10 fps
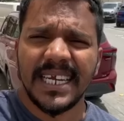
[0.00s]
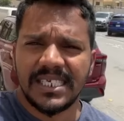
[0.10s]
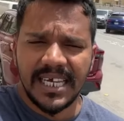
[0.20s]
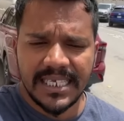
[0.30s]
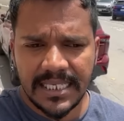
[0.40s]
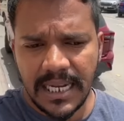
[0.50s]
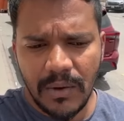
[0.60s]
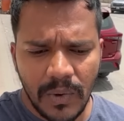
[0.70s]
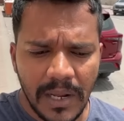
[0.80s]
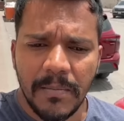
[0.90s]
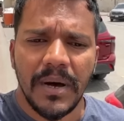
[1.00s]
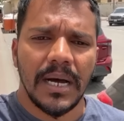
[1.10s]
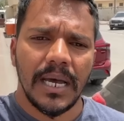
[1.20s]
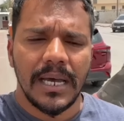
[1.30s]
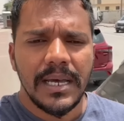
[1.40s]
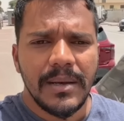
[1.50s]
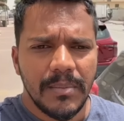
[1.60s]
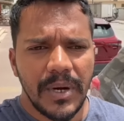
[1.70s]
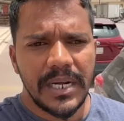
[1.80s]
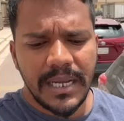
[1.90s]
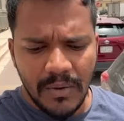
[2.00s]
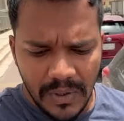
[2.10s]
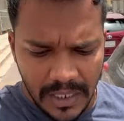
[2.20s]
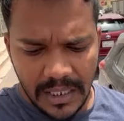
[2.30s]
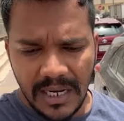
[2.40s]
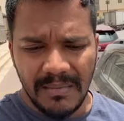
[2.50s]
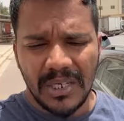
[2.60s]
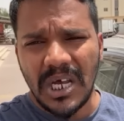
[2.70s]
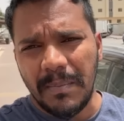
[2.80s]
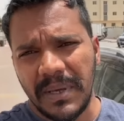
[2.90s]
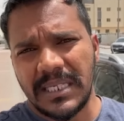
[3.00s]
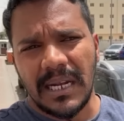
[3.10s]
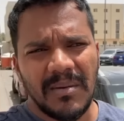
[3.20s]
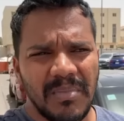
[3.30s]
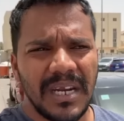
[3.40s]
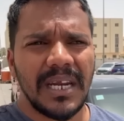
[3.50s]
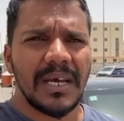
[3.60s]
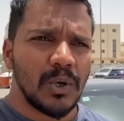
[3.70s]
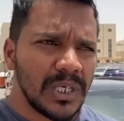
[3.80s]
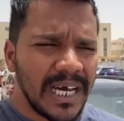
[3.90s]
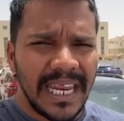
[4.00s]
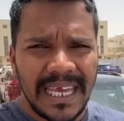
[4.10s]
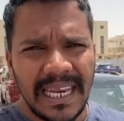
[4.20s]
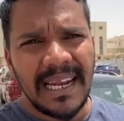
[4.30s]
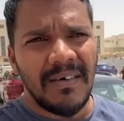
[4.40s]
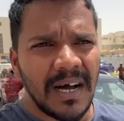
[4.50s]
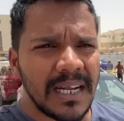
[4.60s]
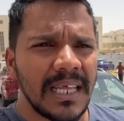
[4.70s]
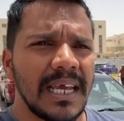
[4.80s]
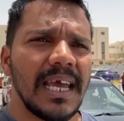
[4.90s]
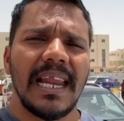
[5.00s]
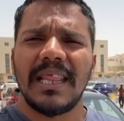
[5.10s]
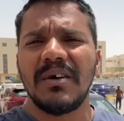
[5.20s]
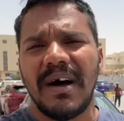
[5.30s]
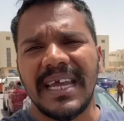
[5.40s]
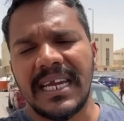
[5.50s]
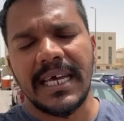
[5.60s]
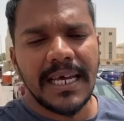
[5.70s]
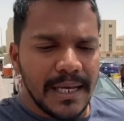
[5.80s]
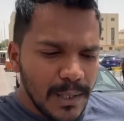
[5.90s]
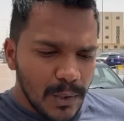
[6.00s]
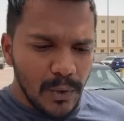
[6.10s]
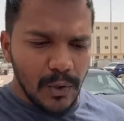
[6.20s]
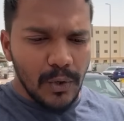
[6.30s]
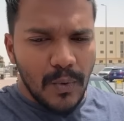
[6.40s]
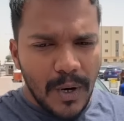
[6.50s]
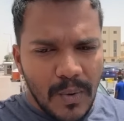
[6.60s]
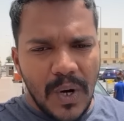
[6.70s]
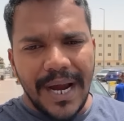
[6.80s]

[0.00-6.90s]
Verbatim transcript: அண்ட் சேச்சிஸ்லாம் உள்ளே இருப்பாங்க போயிட்டு அவங்கள்ட்ட வந்து நம்ம ஷாப்பிங்ஸ் எல்லாம் பண்ணிவிட்டு கொஞ்சம் கறி கறிலாம் வாங்குறது இருக்குது எல்லாத்தையும் வாங்கிட்டு கொண்டு ஓடுவோம்